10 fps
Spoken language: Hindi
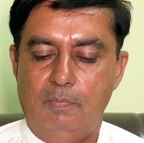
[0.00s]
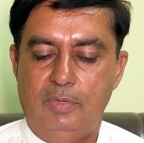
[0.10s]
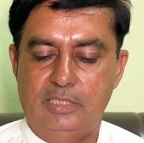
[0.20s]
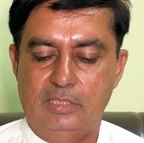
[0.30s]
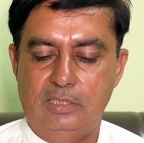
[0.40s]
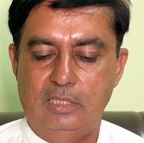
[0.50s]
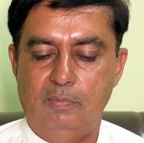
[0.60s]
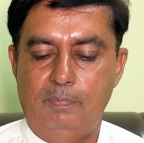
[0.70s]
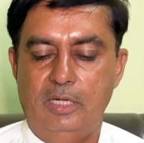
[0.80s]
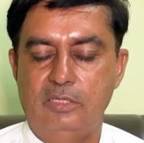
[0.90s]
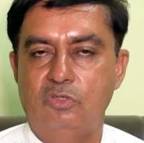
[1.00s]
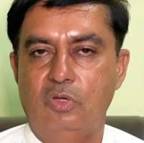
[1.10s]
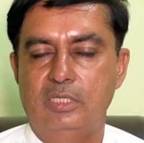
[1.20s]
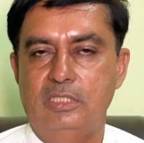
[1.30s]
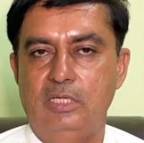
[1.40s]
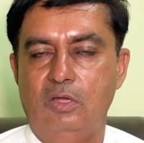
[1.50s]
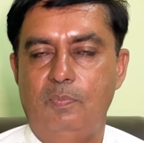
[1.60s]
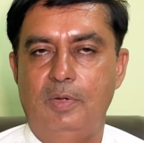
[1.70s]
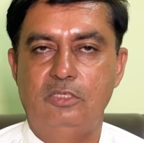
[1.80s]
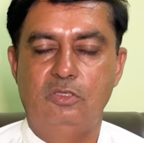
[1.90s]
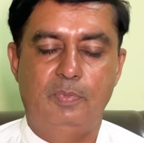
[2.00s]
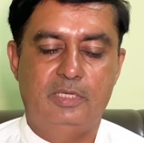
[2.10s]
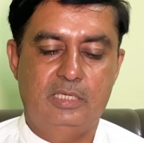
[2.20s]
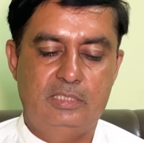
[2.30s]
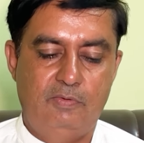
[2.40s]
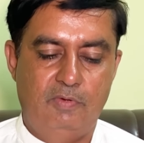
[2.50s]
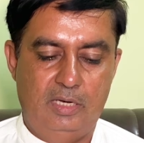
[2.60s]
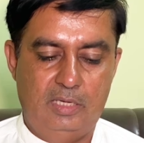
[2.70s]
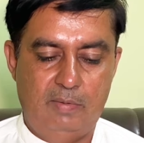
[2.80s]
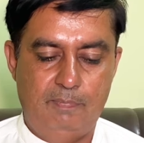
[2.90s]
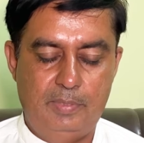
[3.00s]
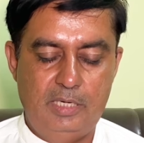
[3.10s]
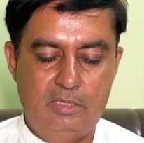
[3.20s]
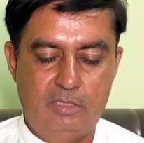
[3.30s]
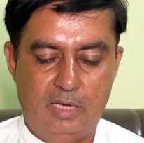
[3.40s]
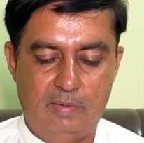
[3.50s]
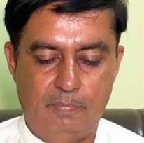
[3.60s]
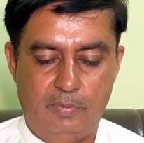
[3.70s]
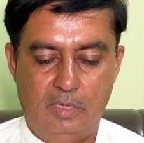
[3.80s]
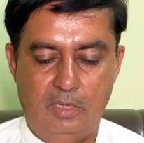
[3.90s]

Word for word: पचहत्तर पाँच सौ अस्सी और पाँच सौ पचासी वाट के पी टाइप